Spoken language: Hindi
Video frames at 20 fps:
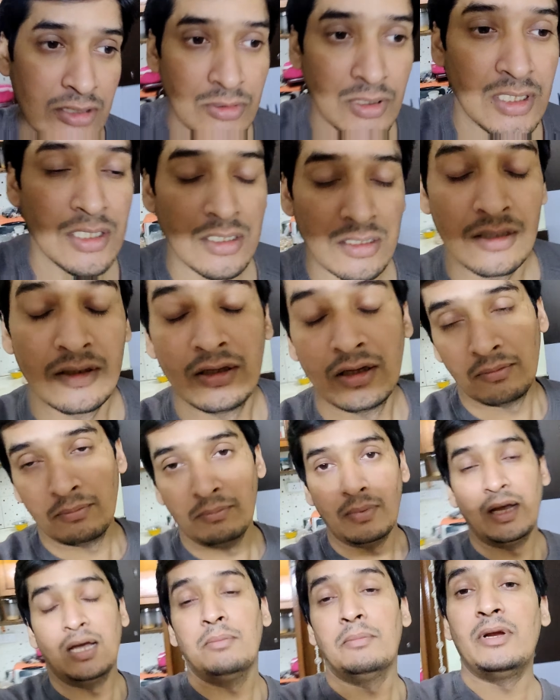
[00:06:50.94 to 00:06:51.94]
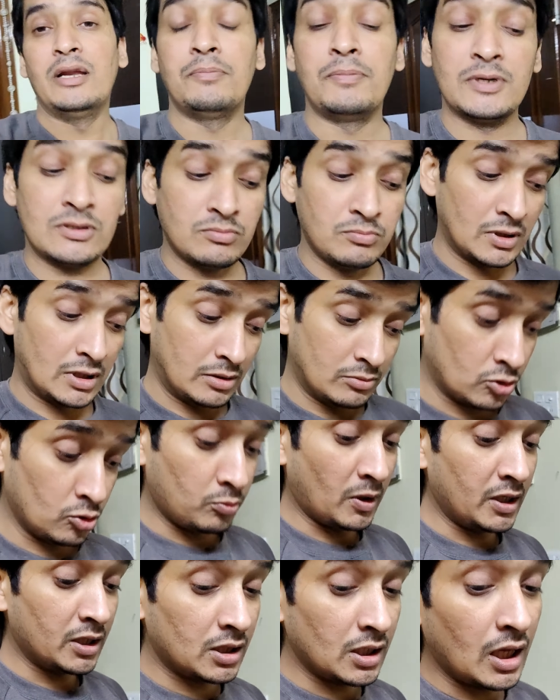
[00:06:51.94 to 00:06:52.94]
सुबह ऐसा हुआ ना मैं मेरे पास
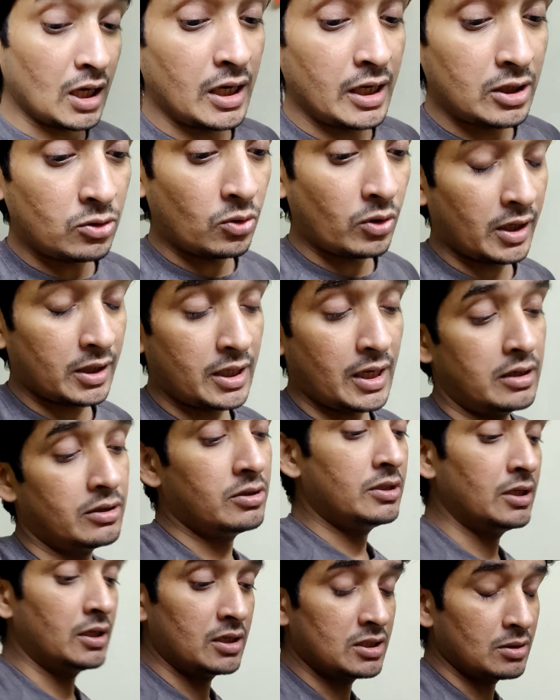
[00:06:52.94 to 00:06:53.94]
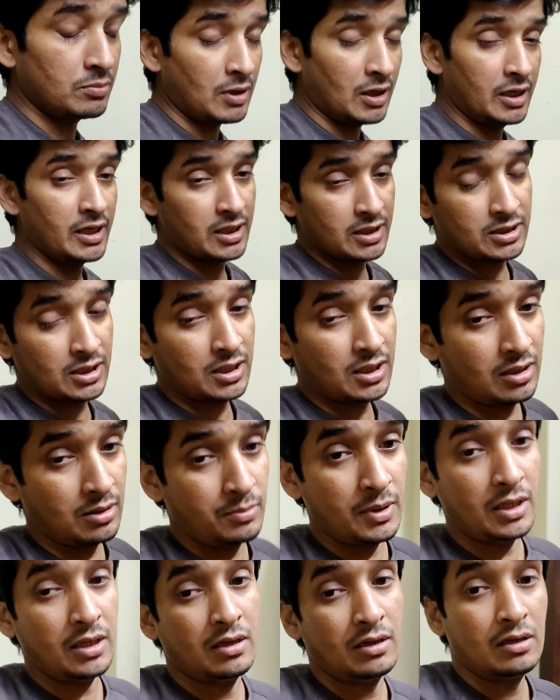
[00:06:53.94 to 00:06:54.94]
मतलब सुबह इतना लेट हो गया था एडिटिंग ये सब करने के
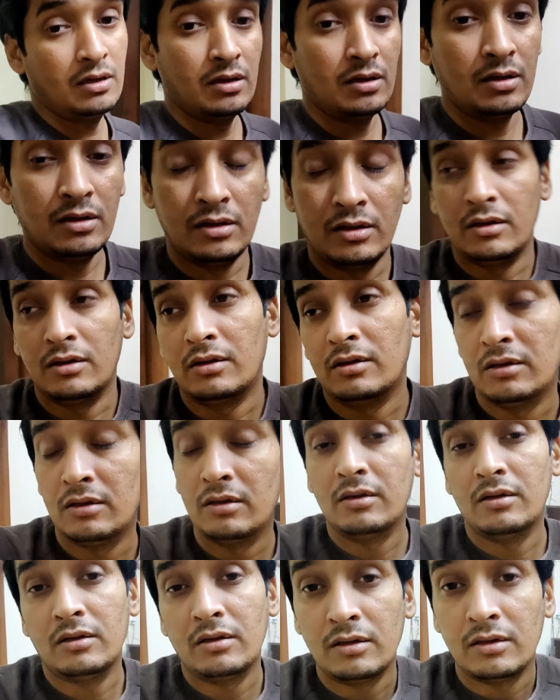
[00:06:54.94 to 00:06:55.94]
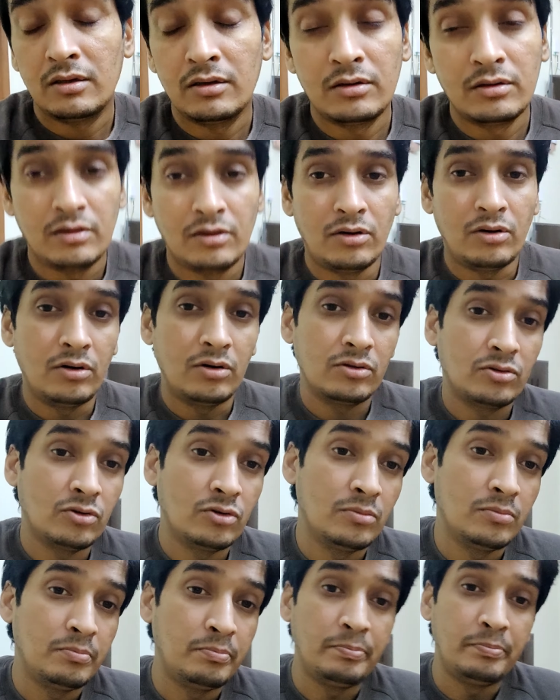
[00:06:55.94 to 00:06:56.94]
चक्कर में
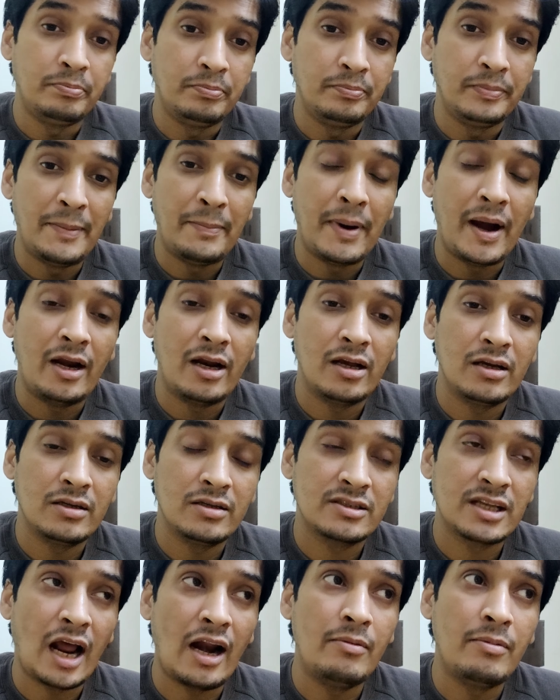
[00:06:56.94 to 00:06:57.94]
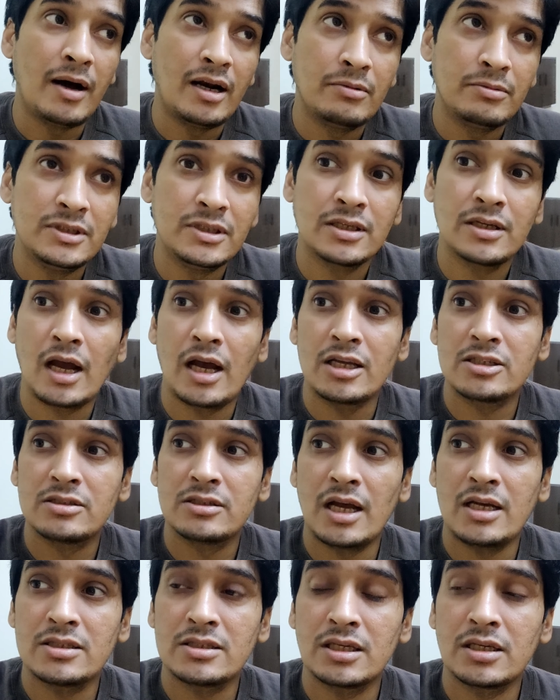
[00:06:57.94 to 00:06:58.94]
और तो मैं बारह साढ़े बारह बजे
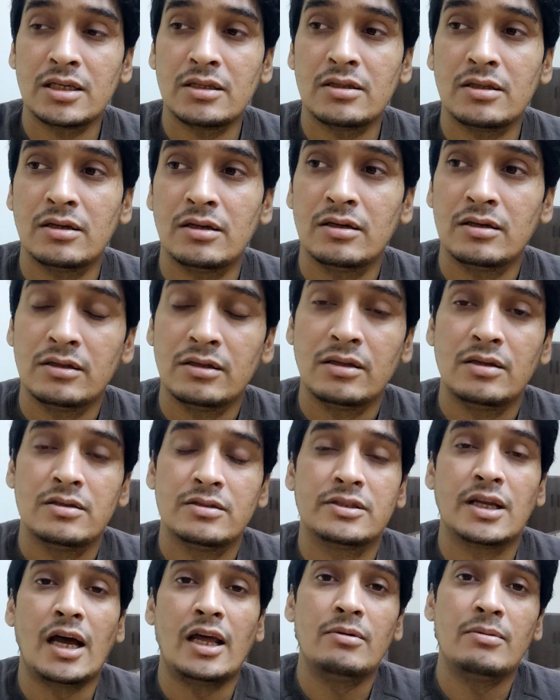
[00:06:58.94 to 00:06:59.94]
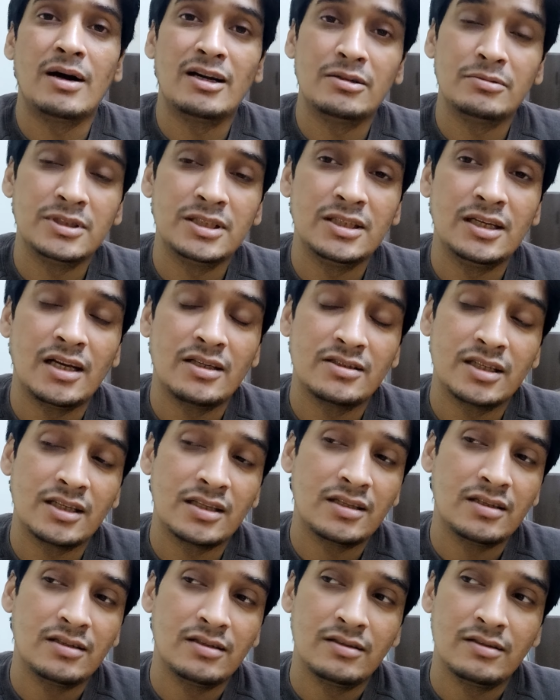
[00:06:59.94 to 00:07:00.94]
आज नाश्ता के साढ़े बारह बजे
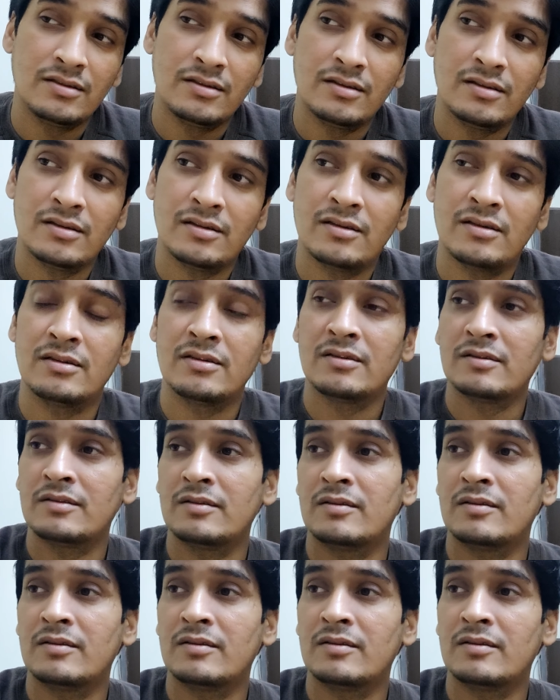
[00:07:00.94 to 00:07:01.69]
नाश्ता तो, तो ग्यारह